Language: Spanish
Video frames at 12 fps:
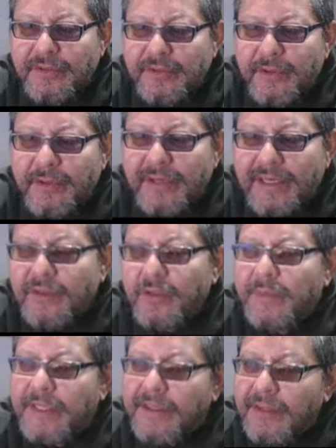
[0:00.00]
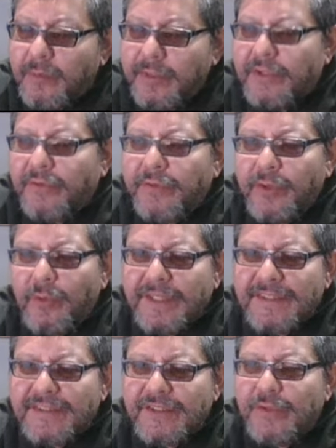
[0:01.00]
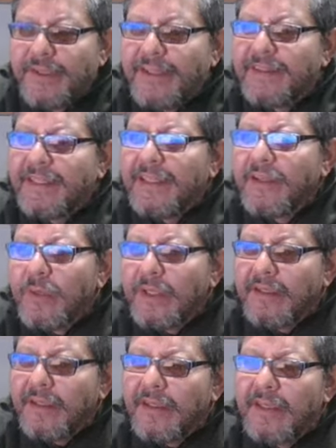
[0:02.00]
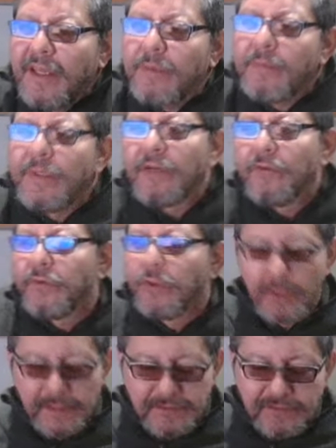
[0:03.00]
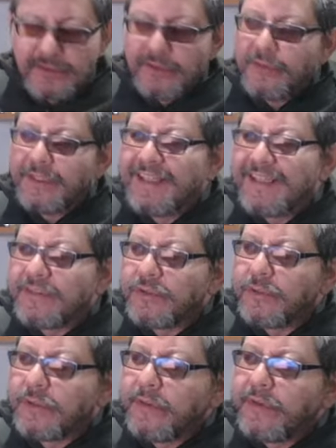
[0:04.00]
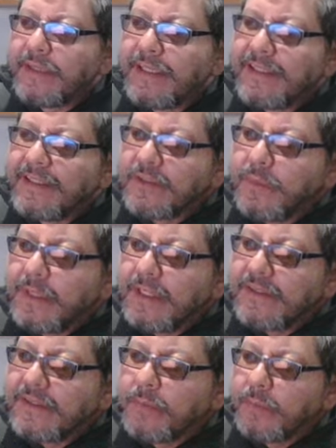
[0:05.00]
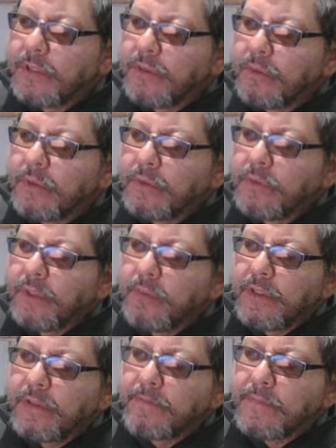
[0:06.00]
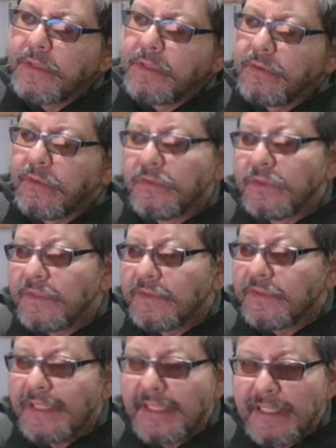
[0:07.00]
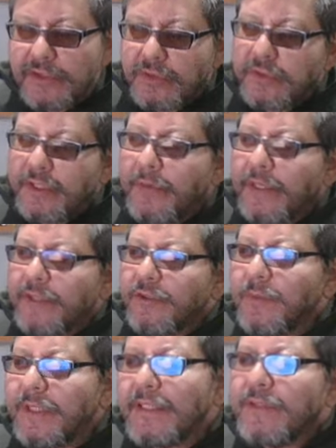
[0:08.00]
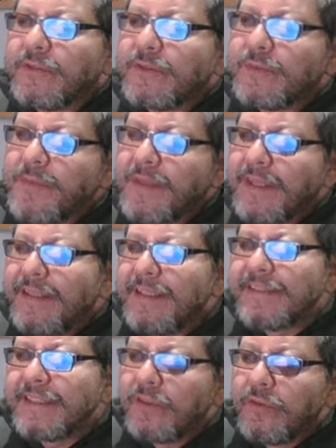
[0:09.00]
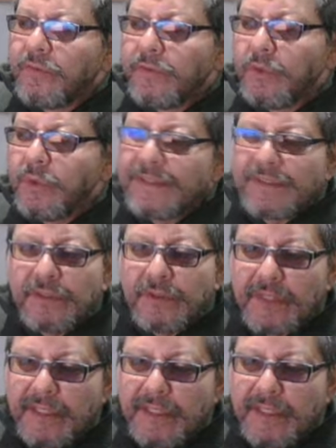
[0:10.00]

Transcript: Estoy retomando mi configuración que tengo en GitLab, la configuración del gestor de ventanas BSPWM. Entonces, he hecho ya varios videos y esta configuración